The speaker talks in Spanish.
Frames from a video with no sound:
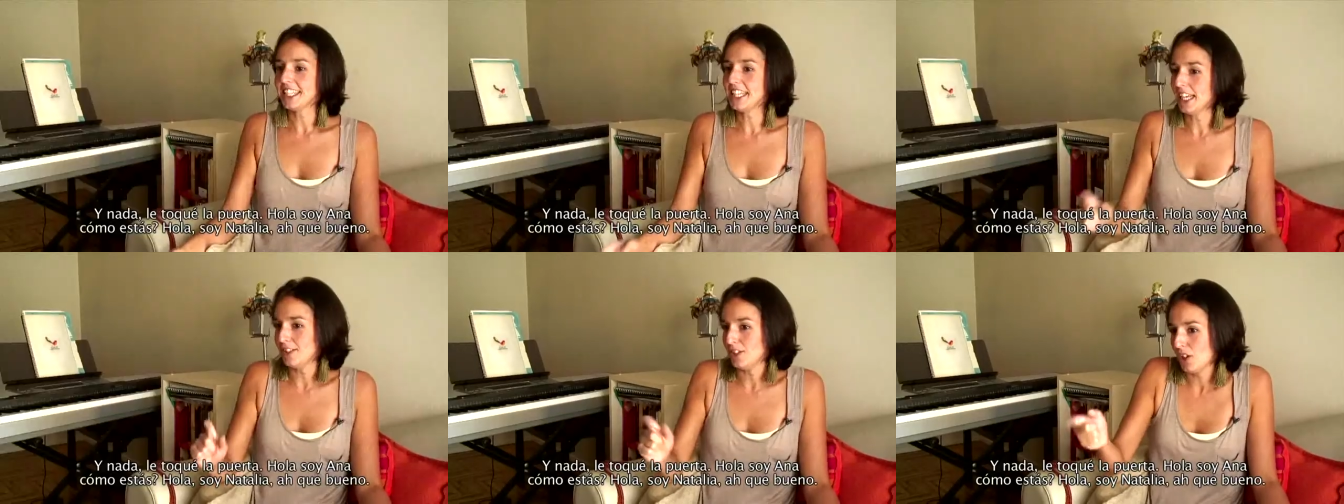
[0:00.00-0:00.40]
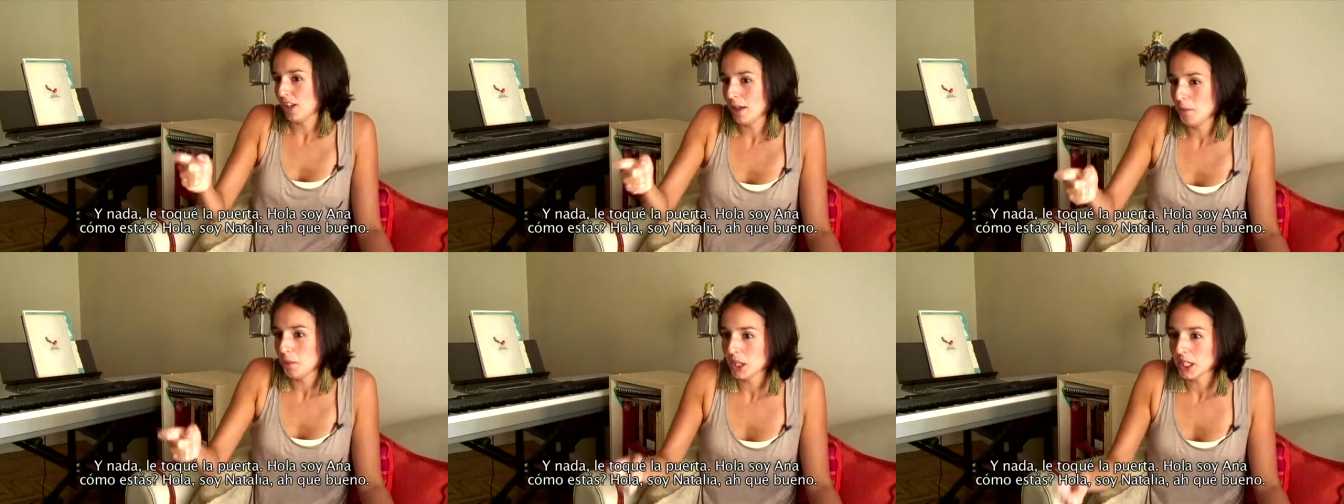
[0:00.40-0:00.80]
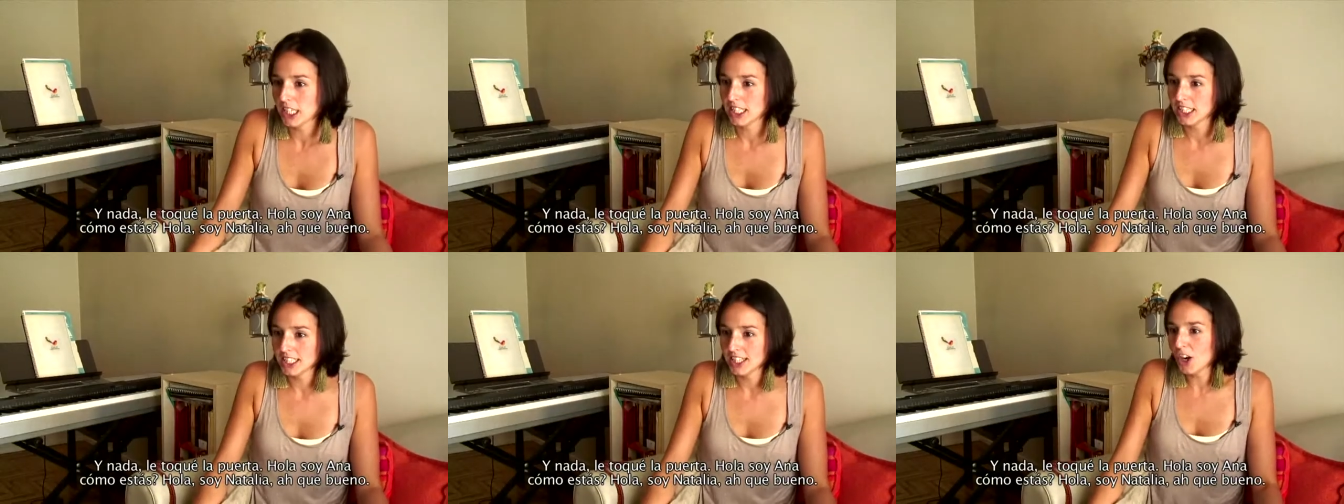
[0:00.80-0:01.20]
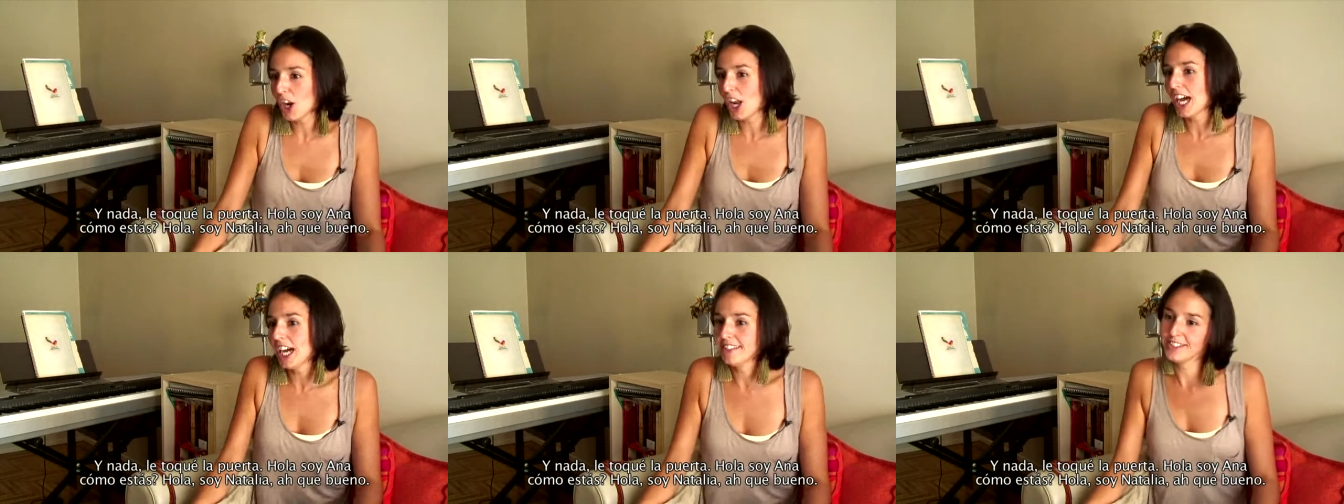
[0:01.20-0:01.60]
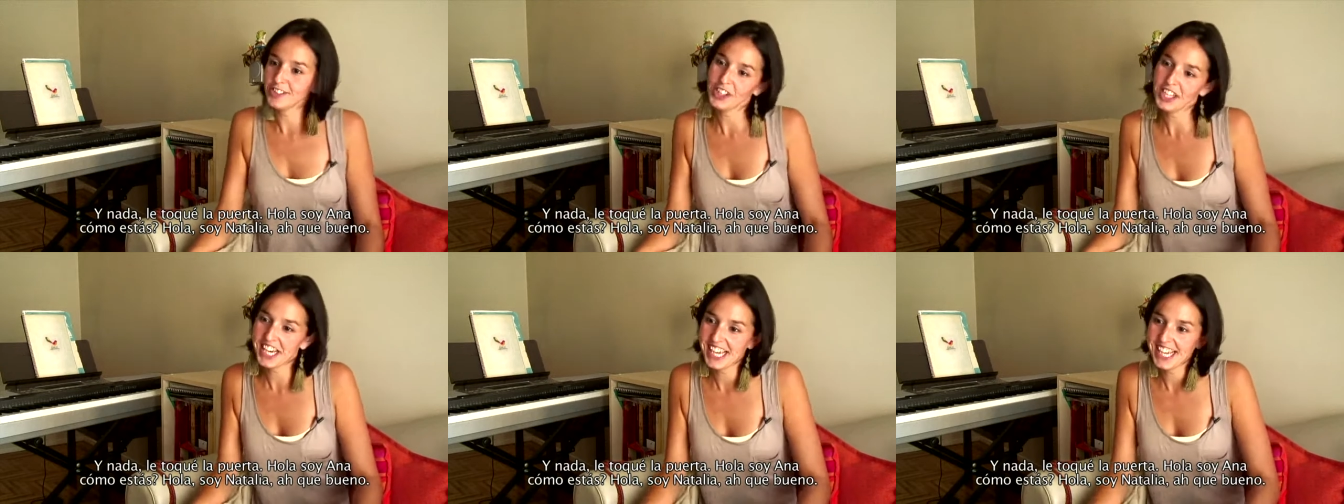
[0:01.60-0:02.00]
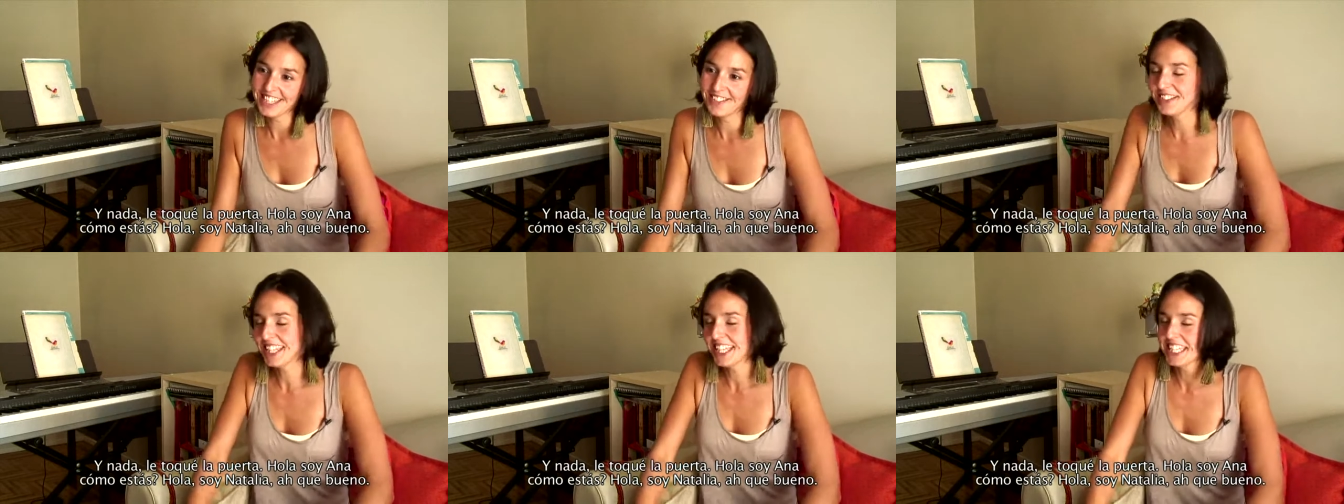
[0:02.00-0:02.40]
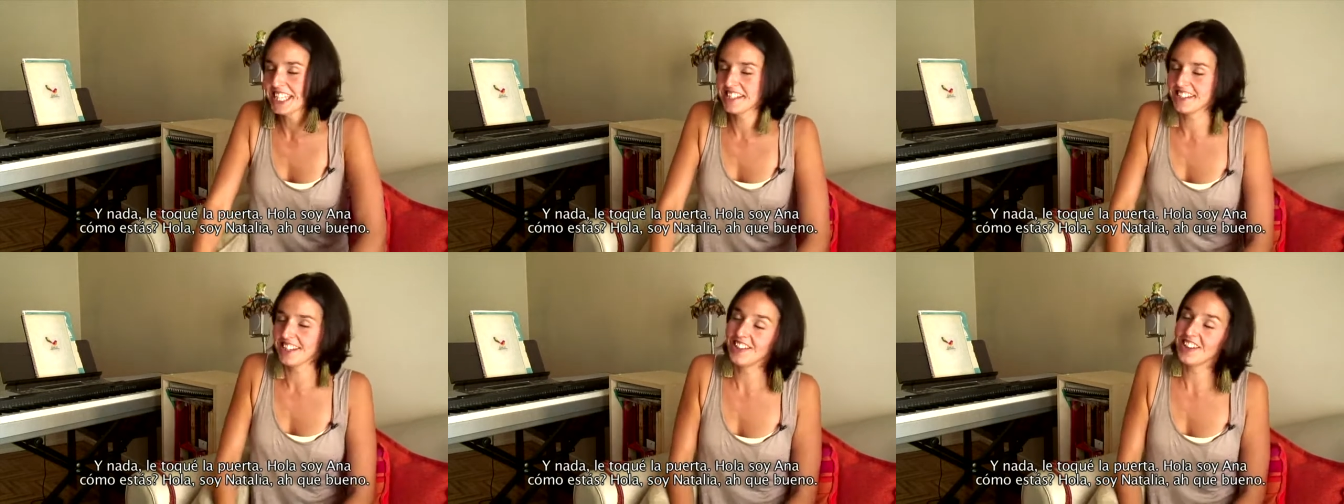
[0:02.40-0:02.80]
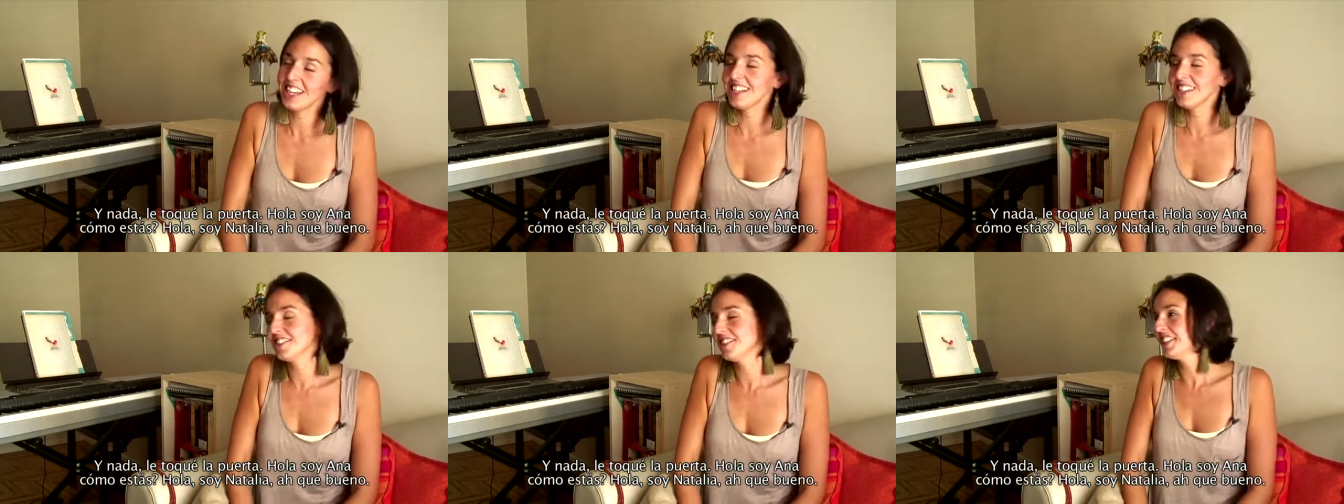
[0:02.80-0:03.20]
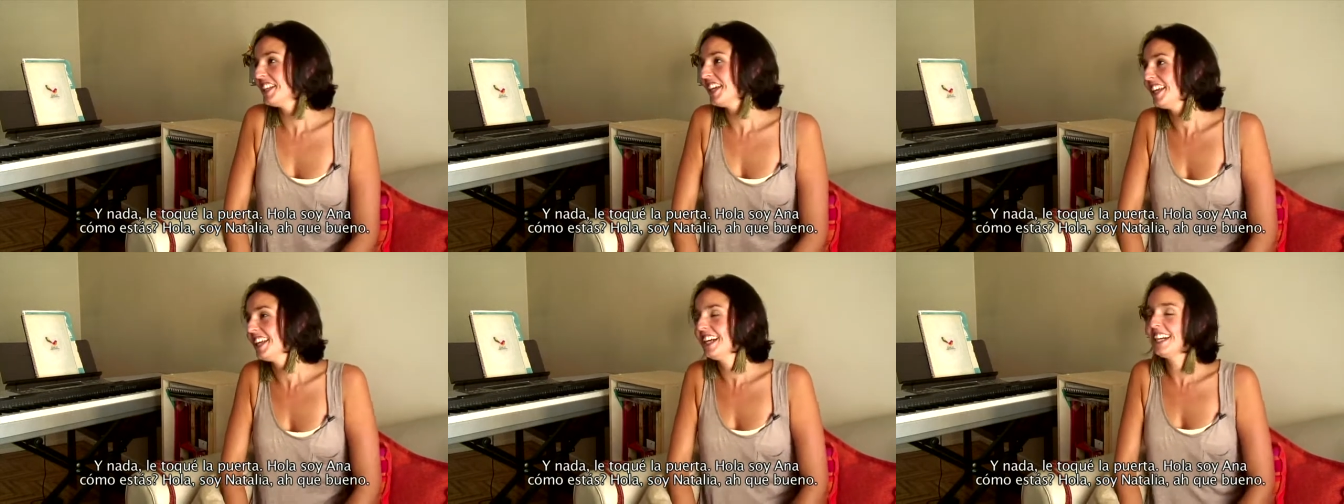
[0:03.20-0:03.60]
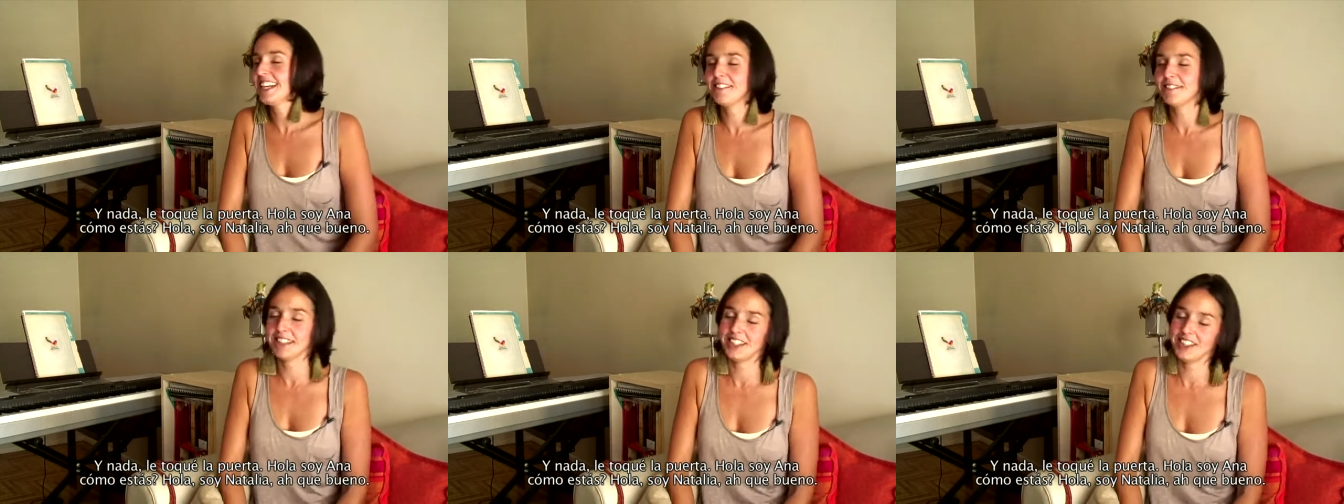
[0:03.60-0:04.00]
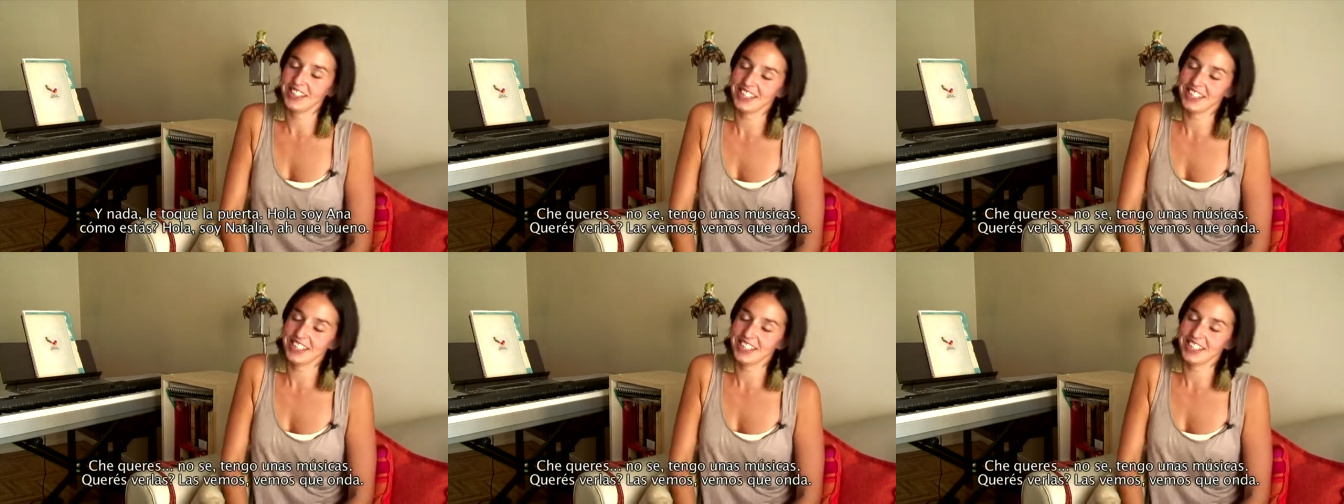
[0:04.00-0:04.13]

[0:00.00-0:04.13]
Y le toqué la puerta. Hola, soy Ana, ¿cómo estás? Hola, soy Natalia, ah, qué bueno.